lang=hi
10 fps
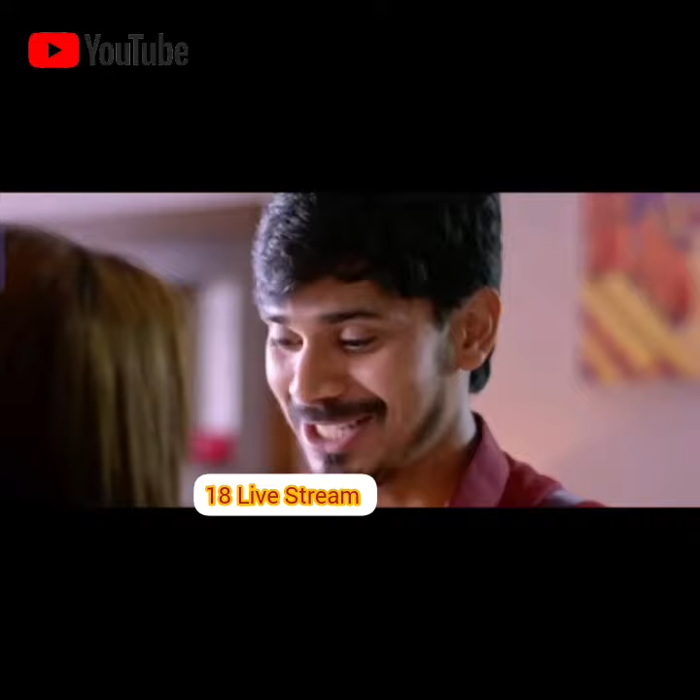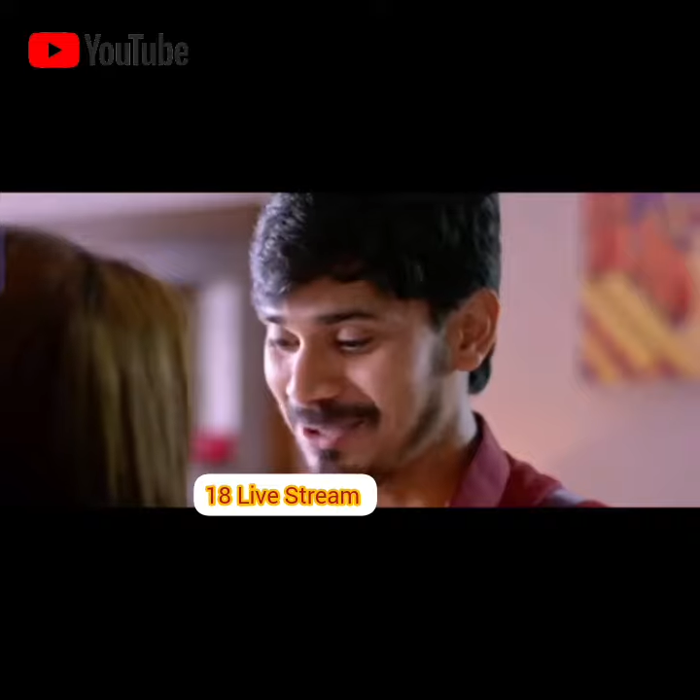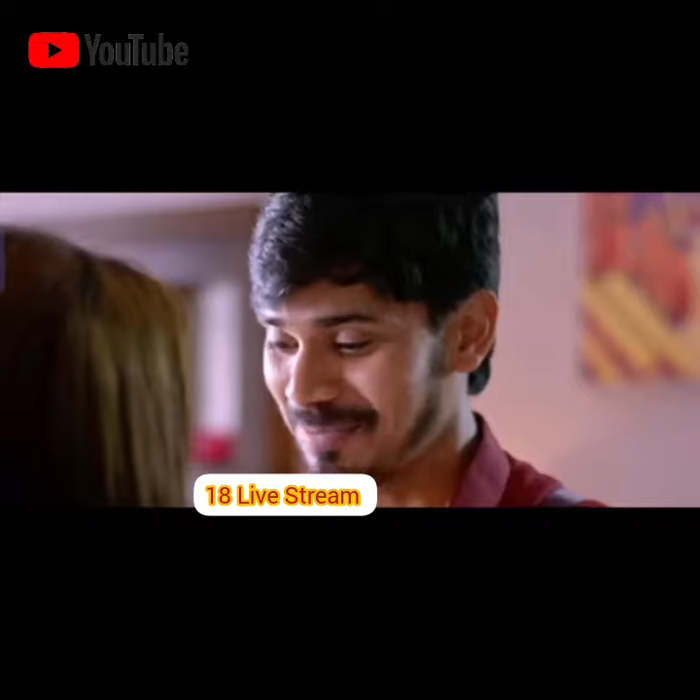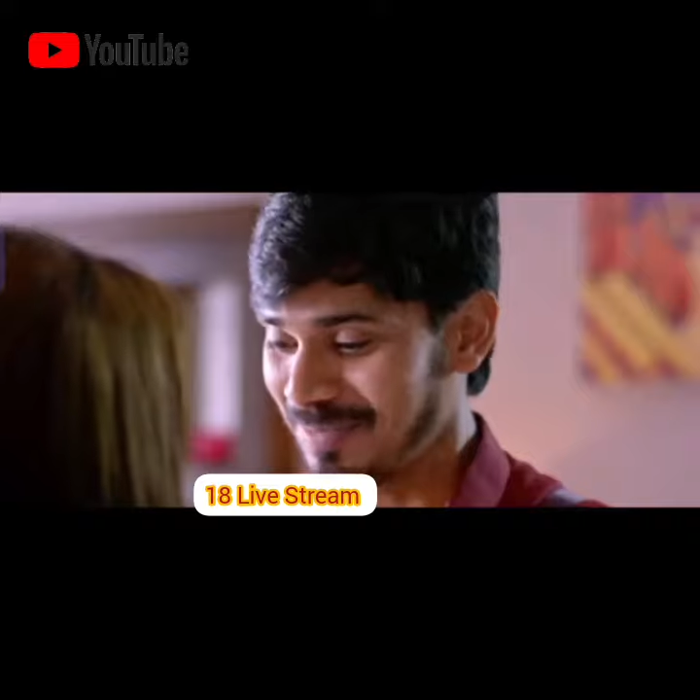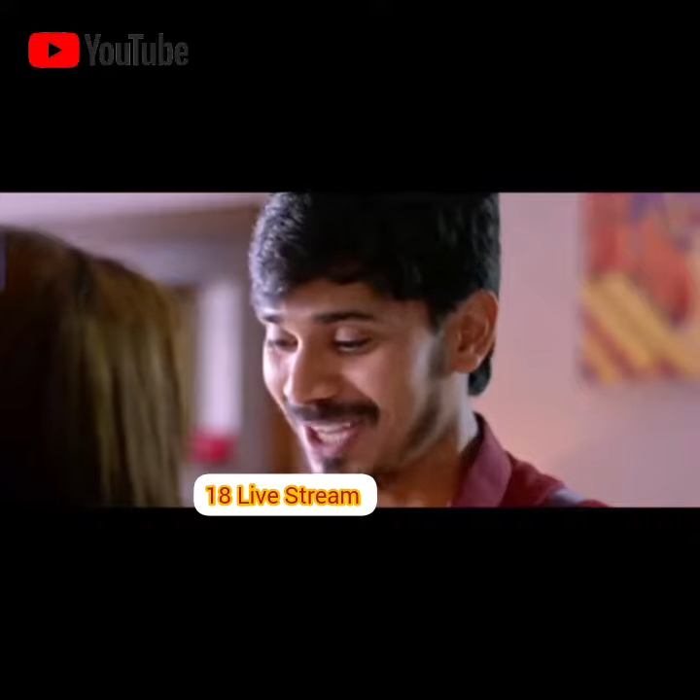आज
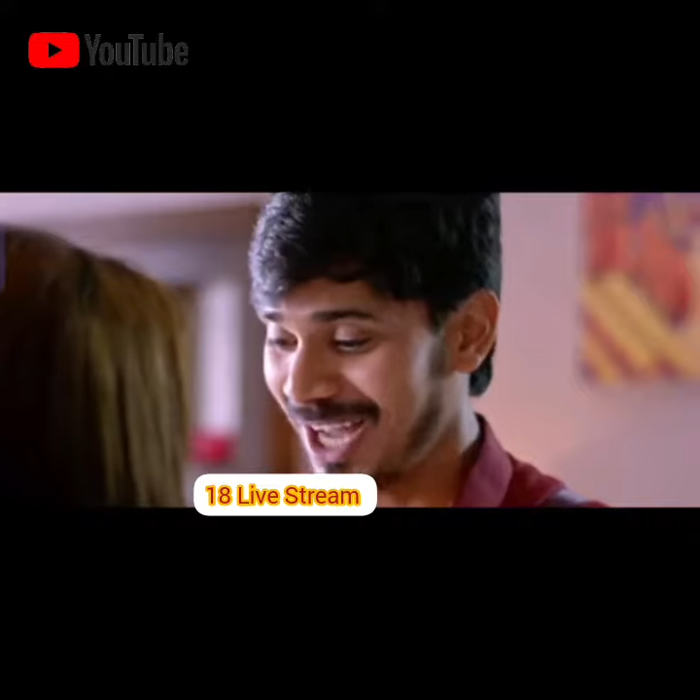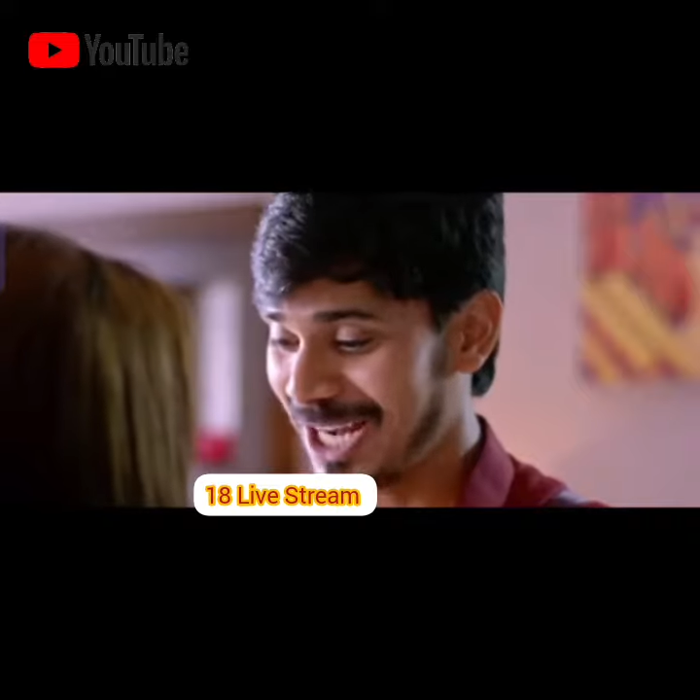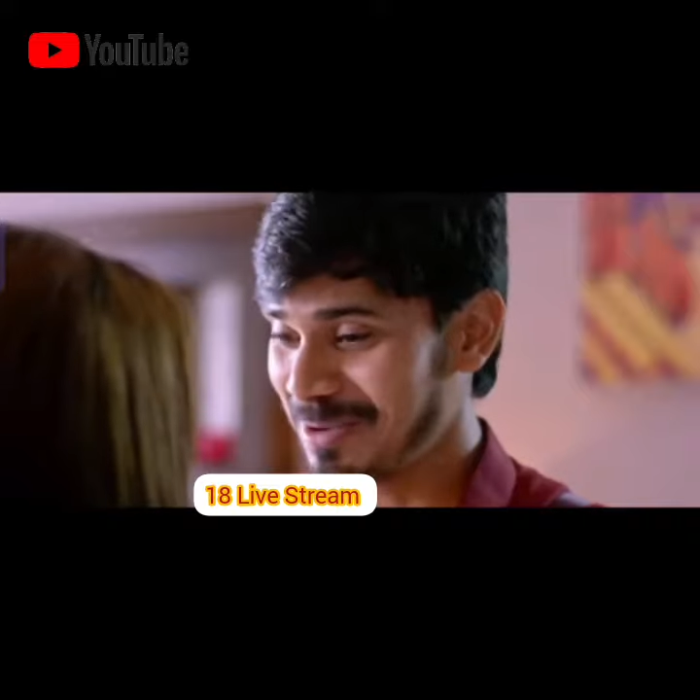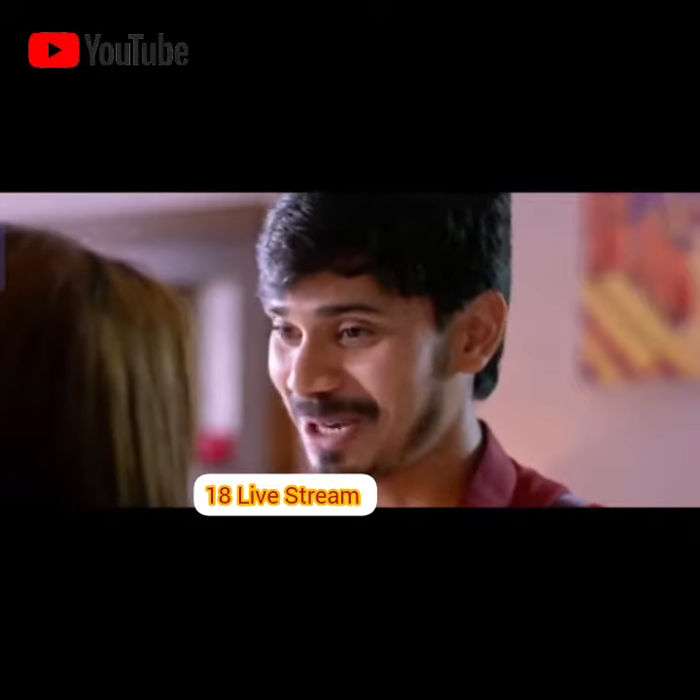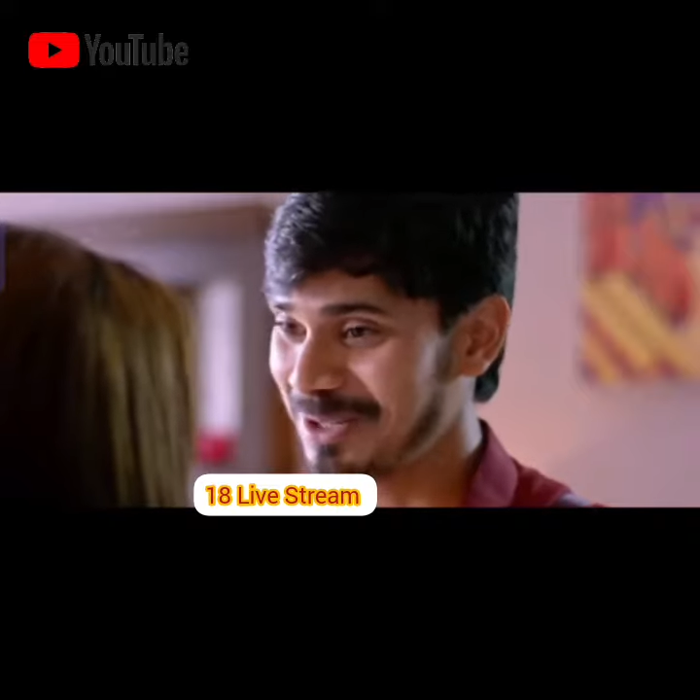हम अपना
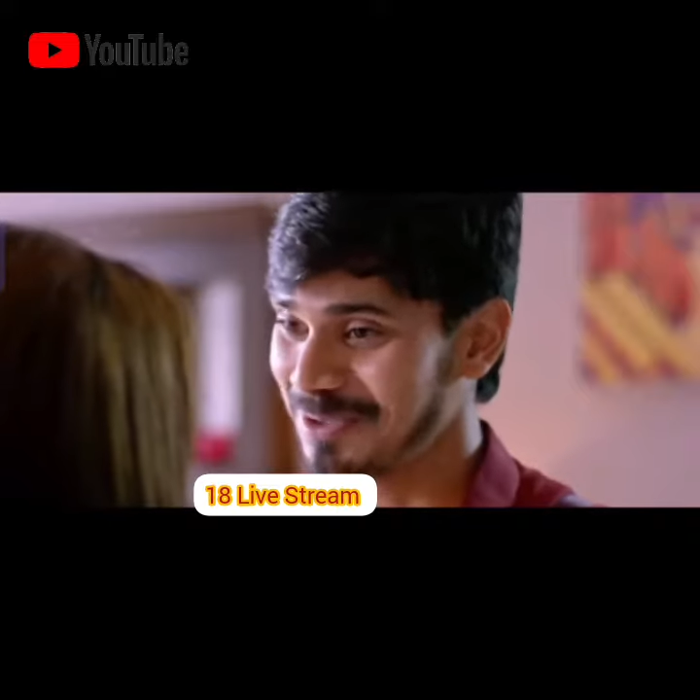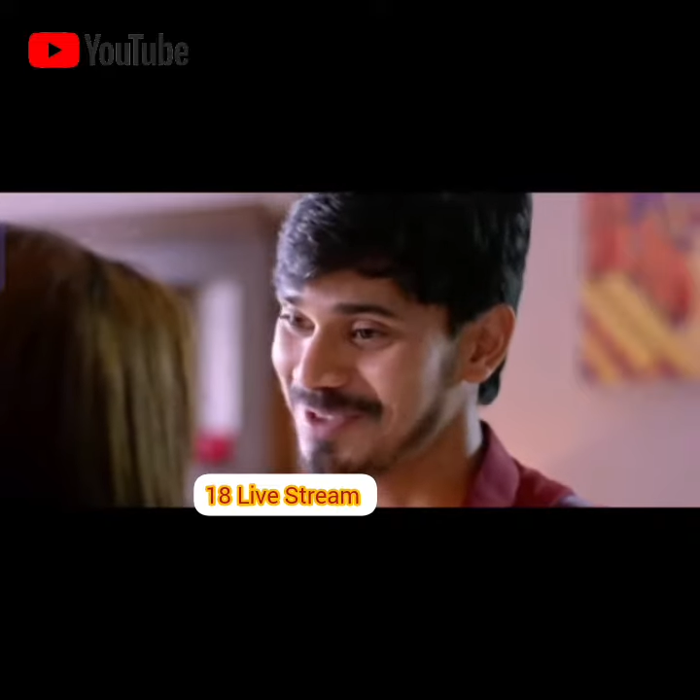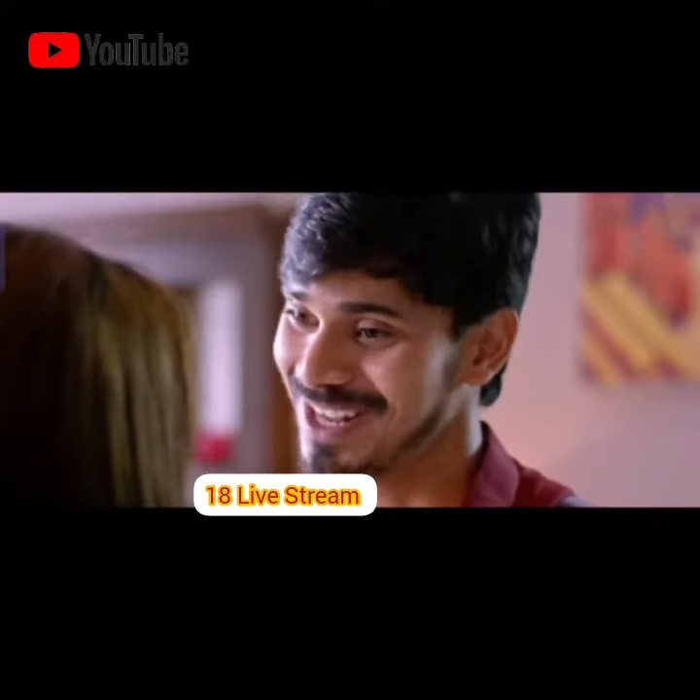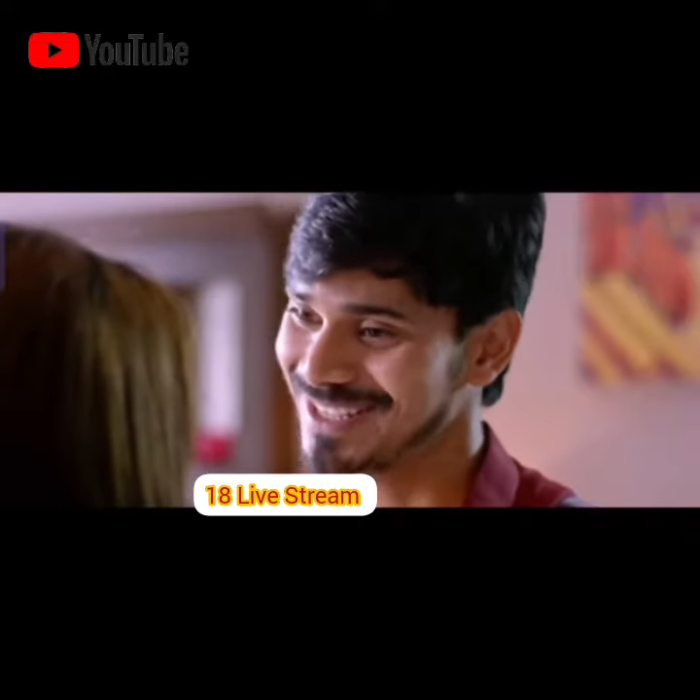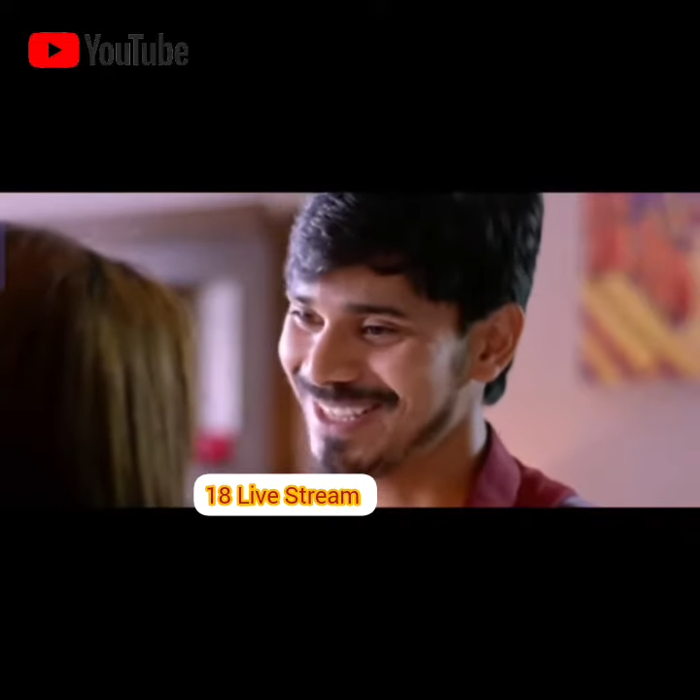हरा भरा
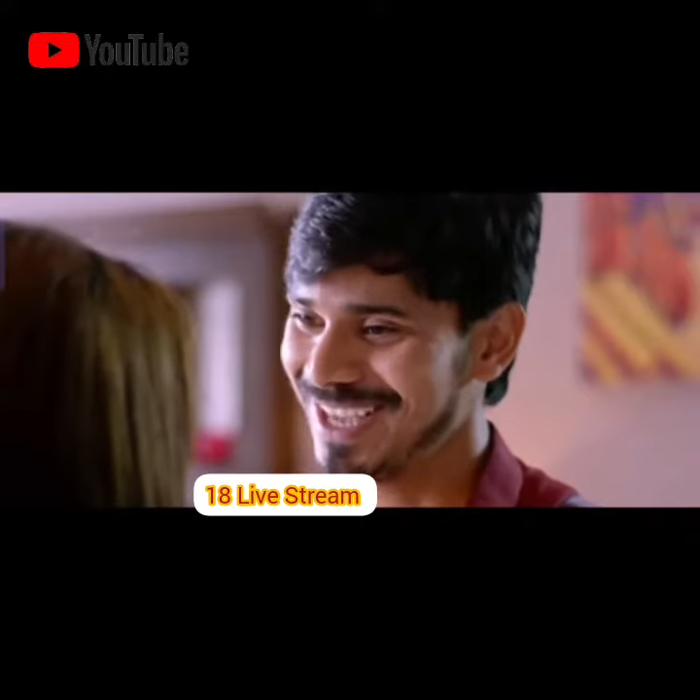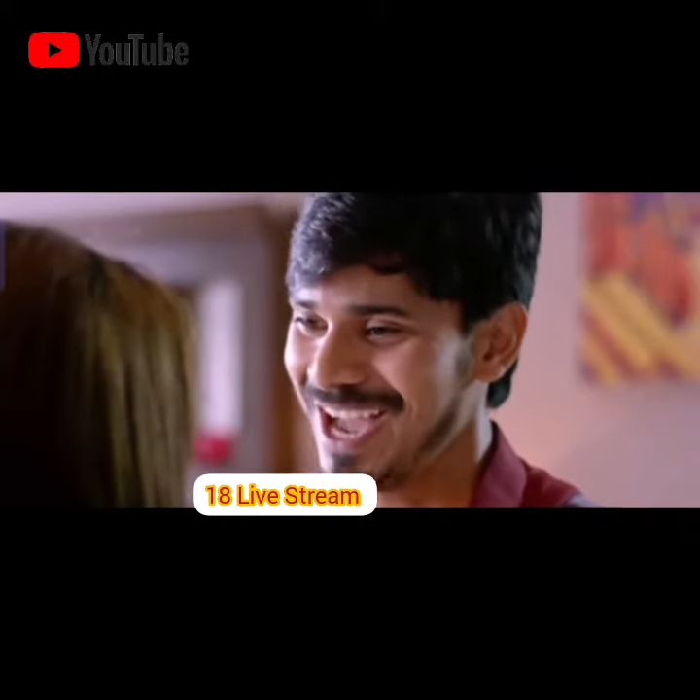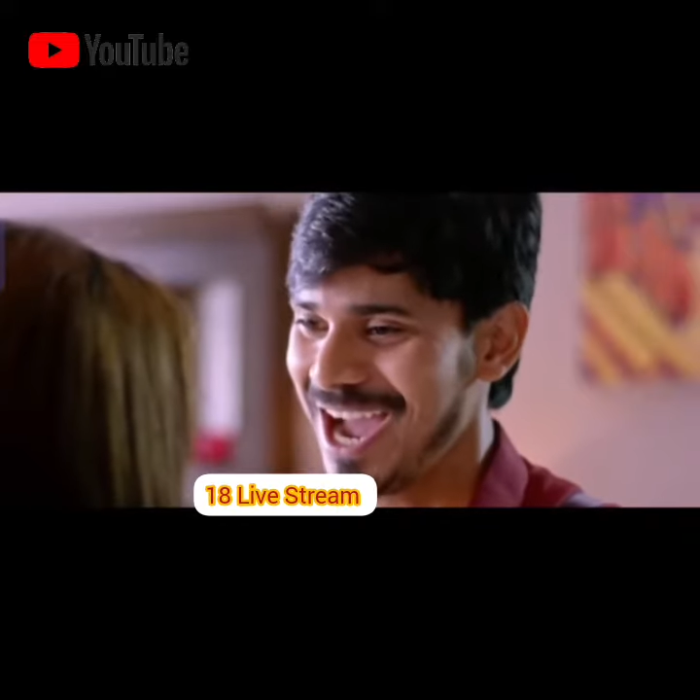टुनटुना से